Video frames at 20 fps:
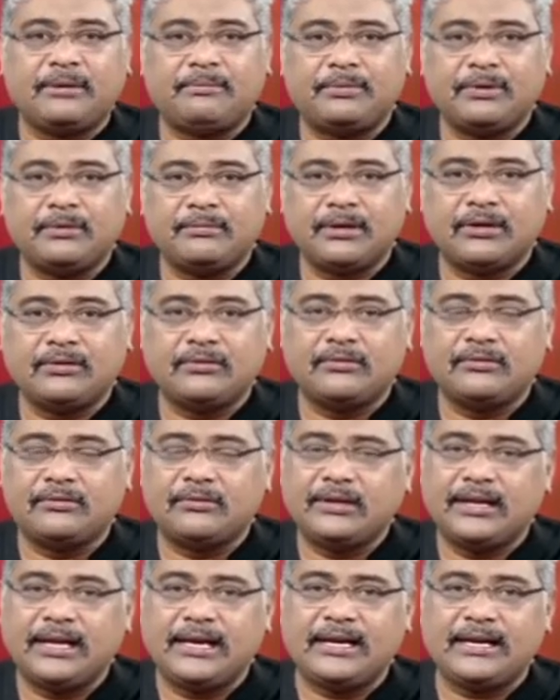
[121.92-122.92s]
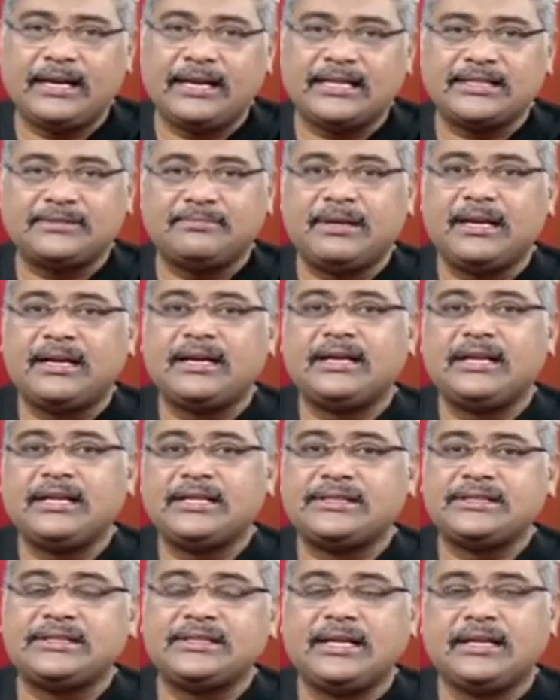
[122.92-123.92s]
అప్పుడు మనం హెయిట్
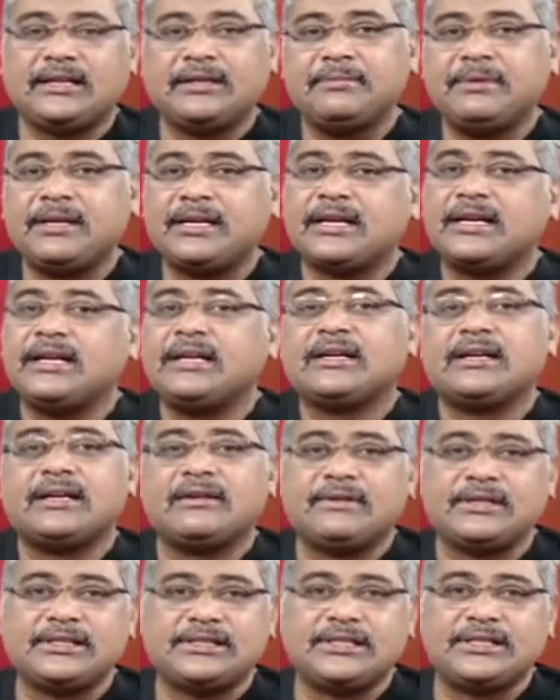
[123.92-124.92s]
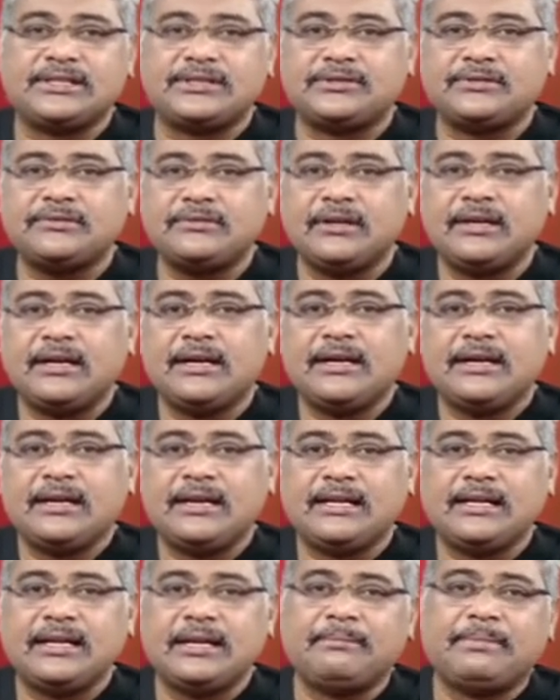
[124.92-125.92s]
ట్రాన్స్ప్లాంటేషన్ ఎంతమేరకైనా కవర్ చేయొచ్చు
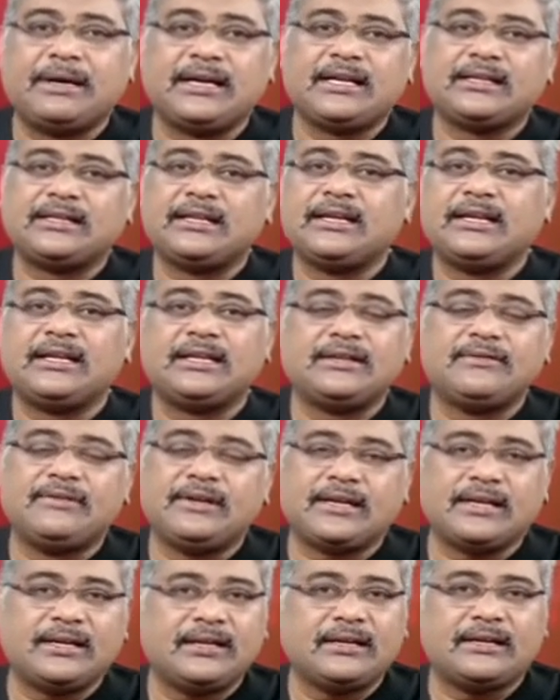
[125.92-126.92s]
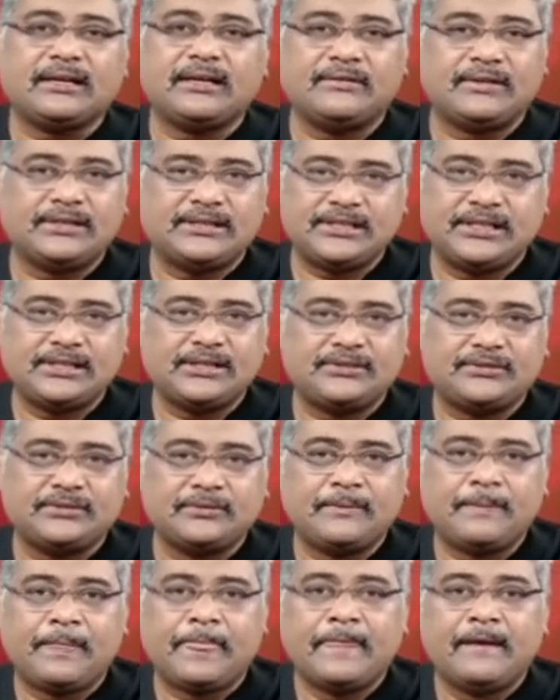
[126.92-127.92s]
లేదంటే బట్టతలను ఎంతమేరకైనా కవర్ చేయొచ్చు
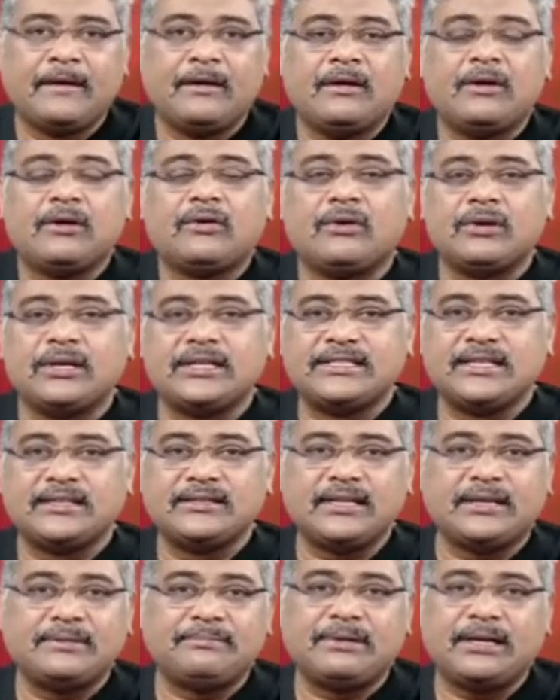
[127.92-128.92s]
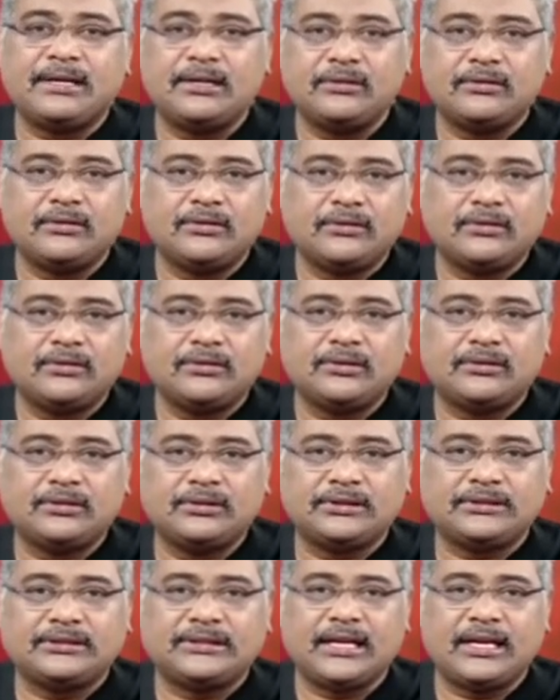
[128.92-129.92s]
కొన్ని సందర్భాల్లో
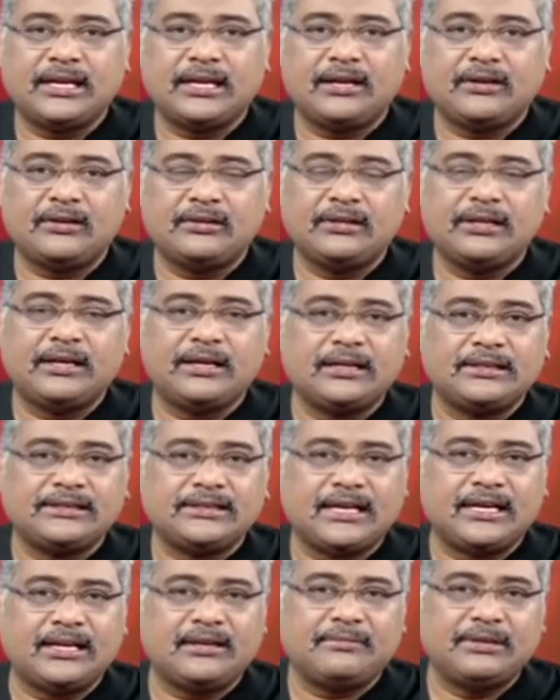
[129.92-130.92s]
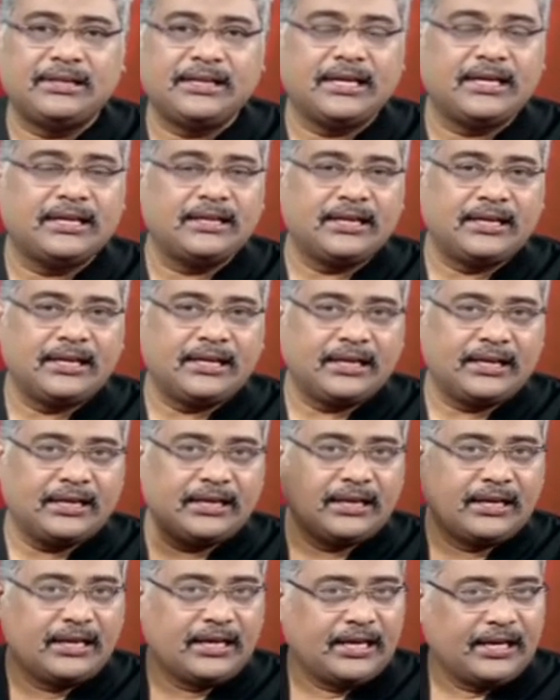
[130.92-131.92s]
చాలా అరుదుగా చాలామందికి ఏంటంటే
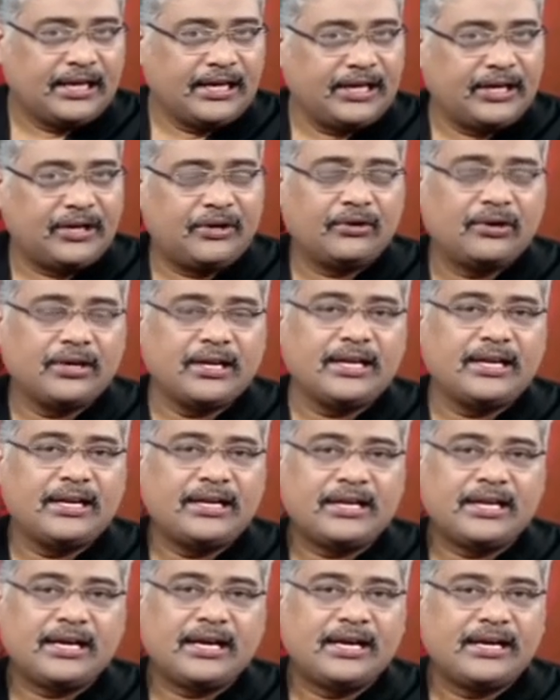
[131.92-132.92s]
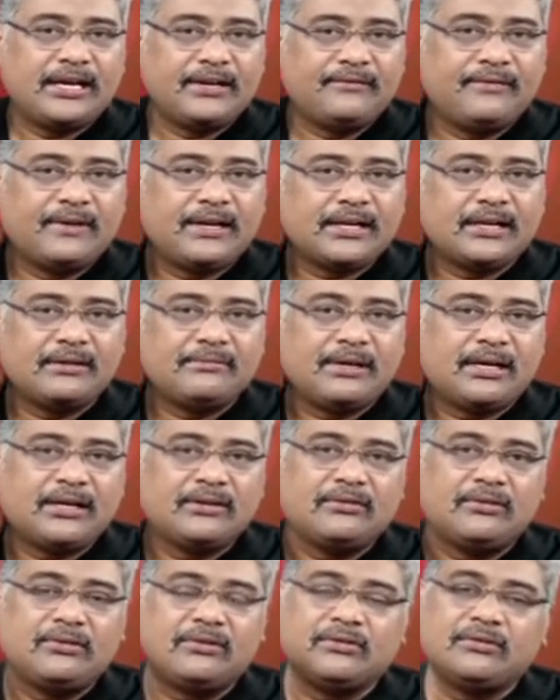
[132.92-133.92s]
ఈ డోనార్ ఏరియా అంటే వెనక
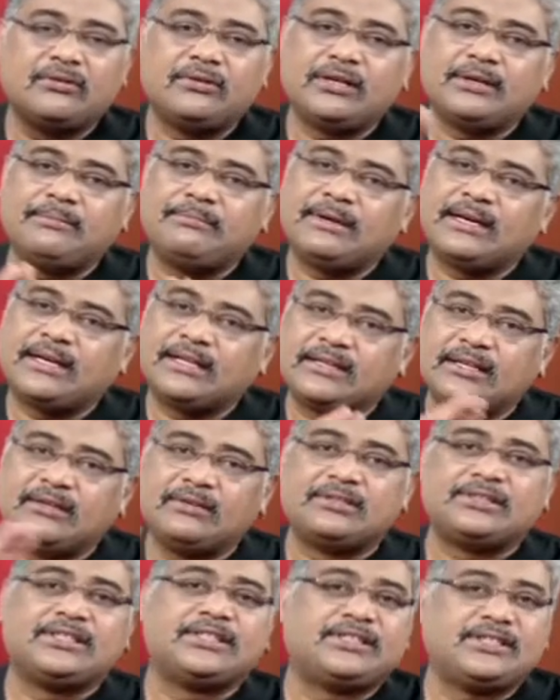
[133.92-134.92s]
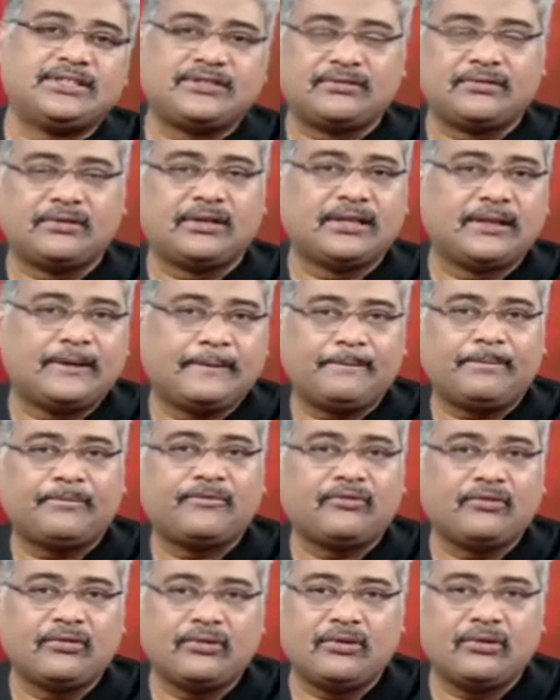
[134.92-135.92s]
భాగంలో కూడా బట్టతలు వచ్చేసేసి ఉంటుంది
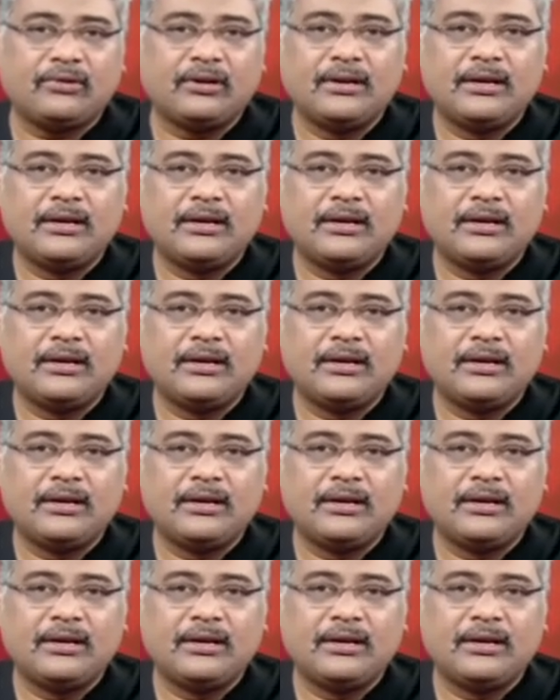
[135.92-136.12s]
సో